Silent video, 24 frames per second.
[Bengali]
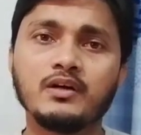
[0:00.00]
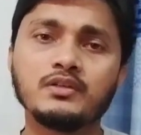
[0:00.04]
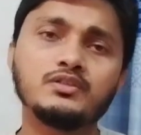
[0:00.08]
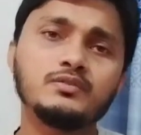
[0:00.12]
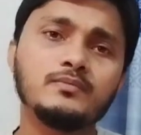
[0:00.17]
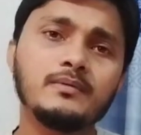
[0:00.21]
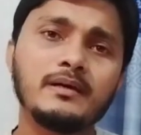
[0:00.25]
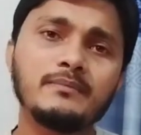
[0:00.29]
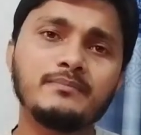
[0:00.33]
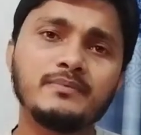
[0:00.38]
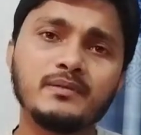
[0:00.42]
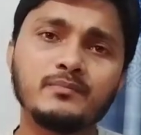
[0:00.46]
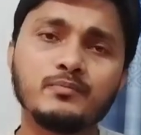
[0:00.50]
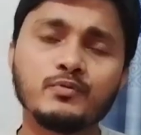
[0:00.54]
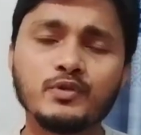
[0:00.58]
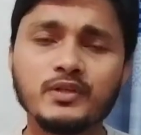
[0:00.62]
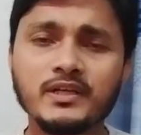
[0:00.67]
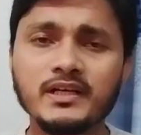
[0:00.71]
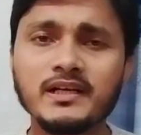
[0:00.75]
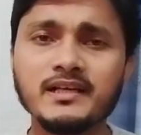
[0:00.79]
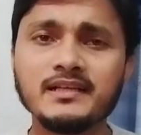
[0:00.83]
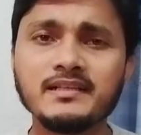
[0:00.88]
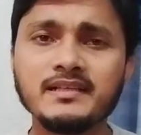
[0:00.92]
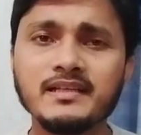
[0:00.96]
অথবা আপনার
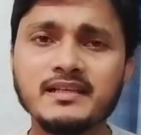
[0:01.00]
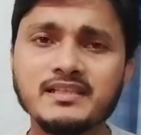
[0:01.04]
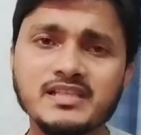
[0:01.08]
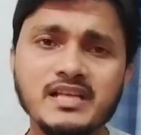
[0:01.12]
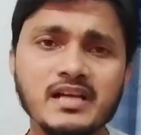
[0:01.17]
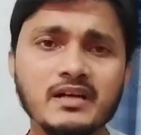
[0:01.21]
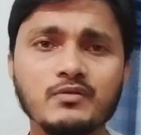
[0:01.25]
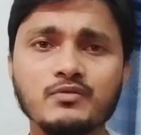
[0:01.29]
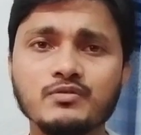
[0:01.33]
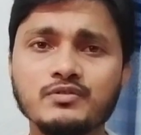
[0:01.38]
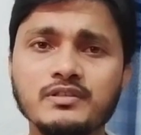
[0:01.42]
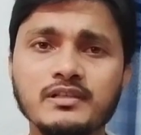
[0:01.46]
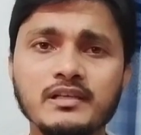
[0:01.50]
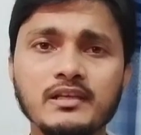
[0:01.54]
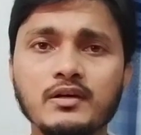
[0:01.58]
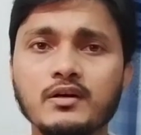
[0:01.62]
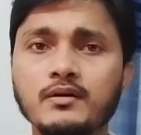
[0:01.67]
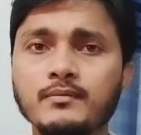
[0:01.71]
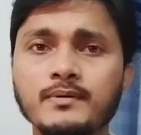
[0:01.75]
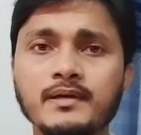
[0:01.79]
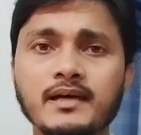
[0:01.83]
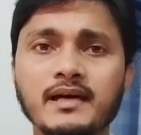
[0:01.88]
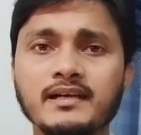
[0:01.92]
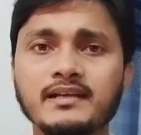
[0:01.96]
ভোটার আইডি আর সাক্ষর দিলে
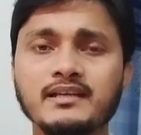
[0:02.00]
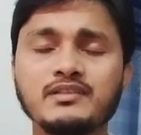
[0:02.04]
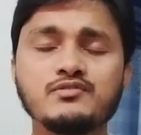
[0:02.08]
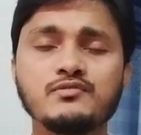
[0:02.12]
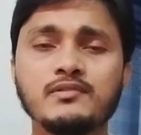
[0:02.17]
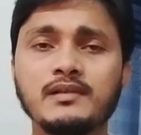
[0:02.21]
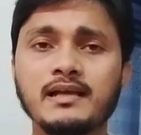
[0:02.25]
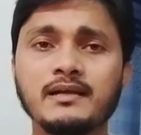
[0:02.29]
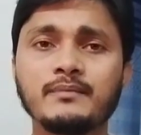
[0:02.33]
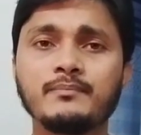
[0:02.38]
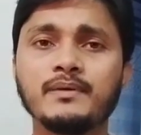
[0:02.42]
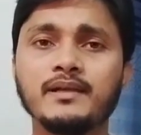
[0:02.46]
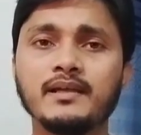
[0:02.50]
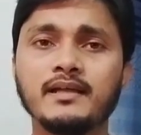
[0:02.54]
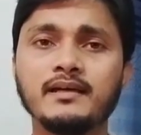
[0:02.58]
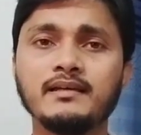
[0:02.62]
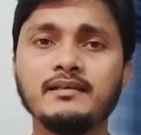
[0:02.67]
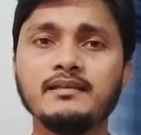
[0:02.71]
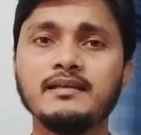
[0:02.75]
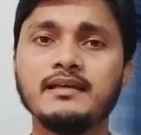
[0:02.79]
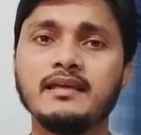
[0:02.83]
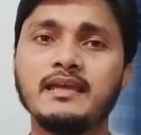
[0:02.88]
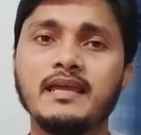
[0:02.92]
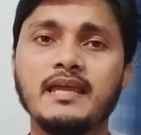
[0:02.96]
হবে আর কিছু লাগবে না
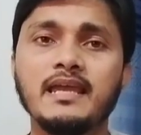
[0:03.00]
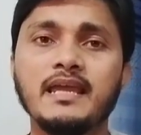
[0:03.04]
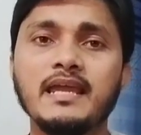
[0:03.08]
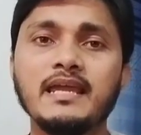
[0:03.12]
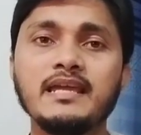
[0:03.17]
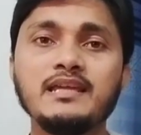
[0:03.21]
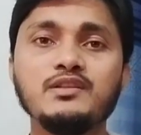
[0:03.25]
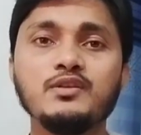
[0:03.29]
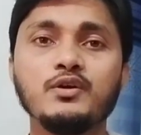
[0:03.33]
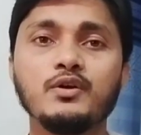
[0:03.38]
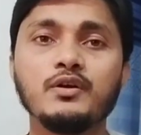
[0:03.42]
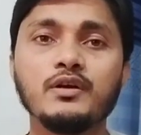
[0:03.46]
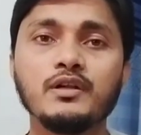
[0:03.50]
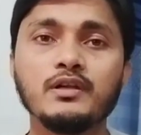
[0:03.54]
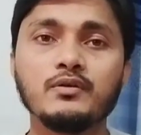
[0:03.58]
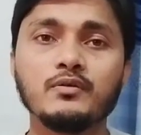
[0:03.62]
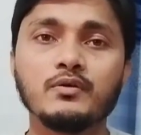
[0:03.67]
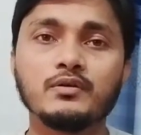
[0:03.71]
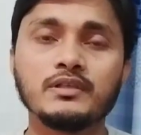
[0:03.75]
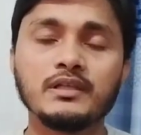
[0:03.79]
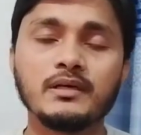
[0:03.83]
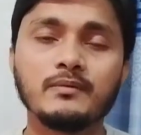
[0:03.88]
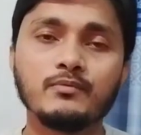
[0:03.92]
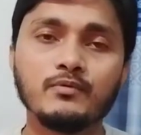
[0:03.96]
এই ধরনের
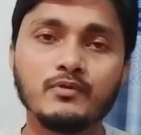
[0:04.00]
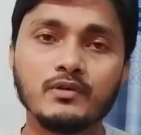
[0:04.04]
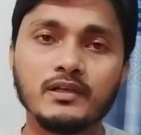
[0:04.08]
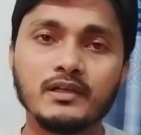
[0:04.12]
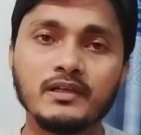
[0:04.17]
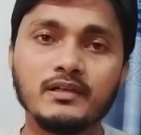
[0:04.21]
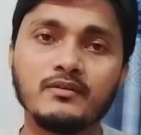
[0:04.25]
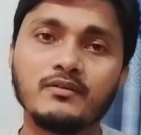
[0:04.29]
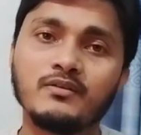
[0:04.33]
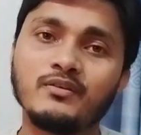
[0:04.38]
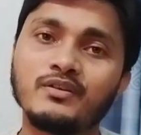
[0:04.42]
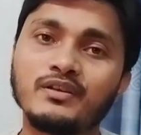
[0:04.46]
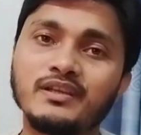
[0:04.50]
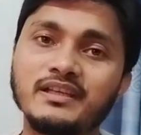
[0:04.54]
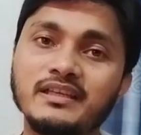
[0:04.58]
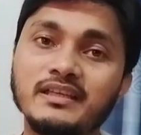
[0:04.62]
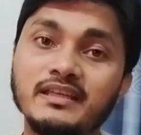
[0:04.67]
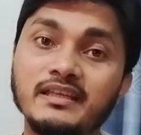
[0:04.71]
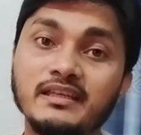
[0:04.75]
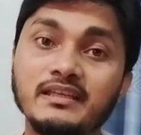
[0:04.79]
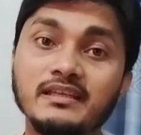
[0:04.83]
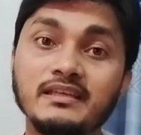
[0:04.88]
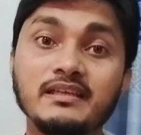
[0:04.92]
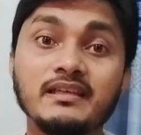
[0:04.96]
কথা বলে
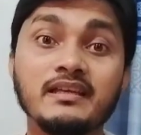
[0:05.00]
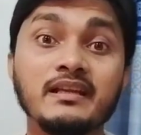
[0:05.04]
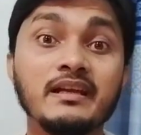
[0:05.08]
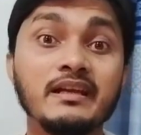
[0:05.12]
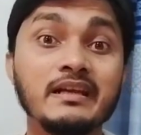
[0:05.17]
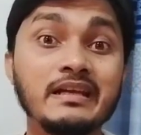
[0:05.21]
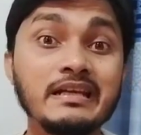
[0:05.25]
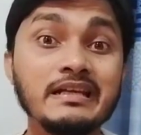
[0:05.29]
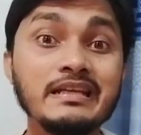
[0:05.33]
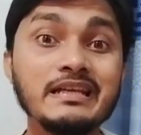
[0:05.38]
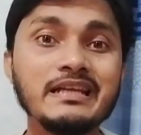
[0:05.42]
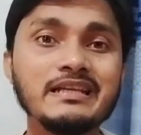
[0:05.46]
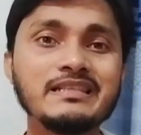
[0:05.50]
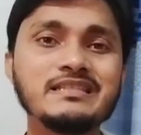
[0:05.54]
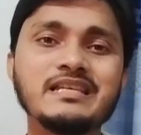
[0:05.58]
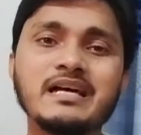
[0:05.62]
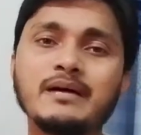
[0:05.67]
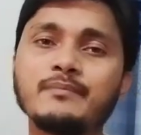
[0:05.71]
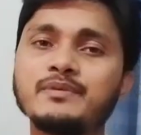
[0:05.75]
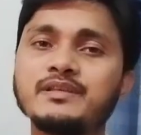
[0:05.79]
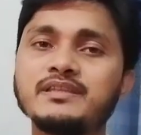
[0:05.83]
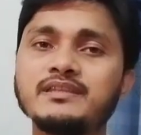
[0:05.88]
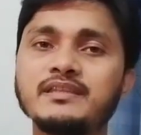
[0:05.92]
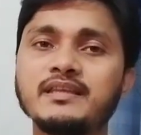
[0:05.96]
অনেকেই ঋণের
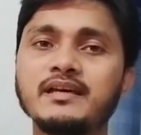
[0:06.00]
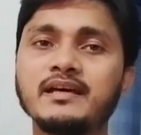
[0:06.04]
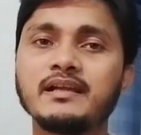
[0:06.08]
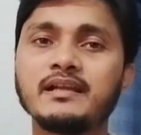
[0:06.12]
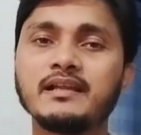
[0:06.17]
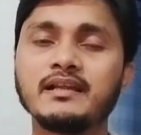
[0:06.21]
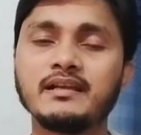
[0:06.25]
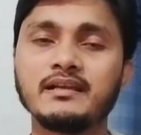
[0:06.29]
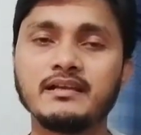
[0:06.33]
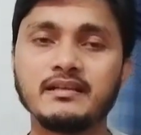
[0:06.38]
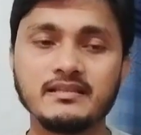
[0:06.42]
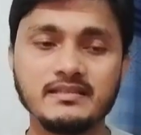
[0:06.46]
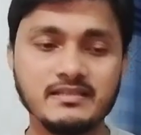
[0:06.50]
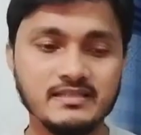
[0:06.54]
জামিনদারের